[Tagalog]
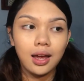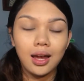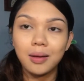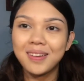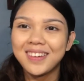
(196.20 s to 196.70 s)

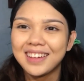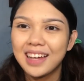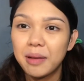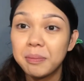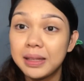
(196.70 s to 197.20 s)
Ang,
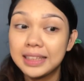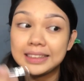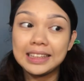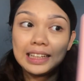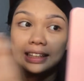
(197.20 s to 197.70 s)
ang
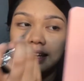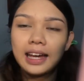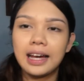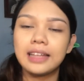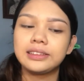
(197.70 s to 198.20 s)
bilis lang
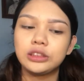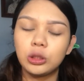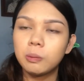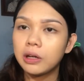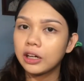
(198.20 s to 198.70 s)
niya kasi
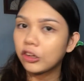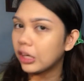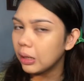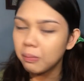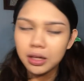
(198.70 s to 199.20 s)
sobrang
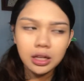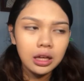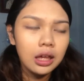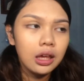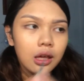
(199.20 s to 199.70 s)
creamy
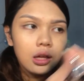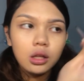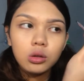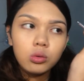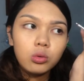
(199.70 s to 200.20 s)

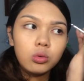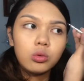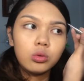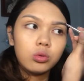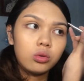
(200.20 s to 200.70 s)

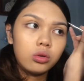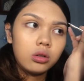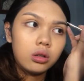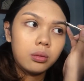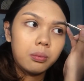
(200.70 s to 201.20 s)
no
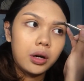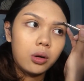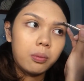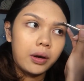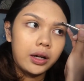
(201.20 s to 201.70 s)

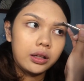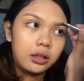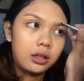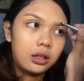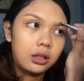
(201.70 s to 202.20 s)
brown
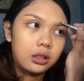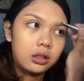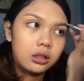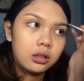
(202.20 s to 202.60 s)
product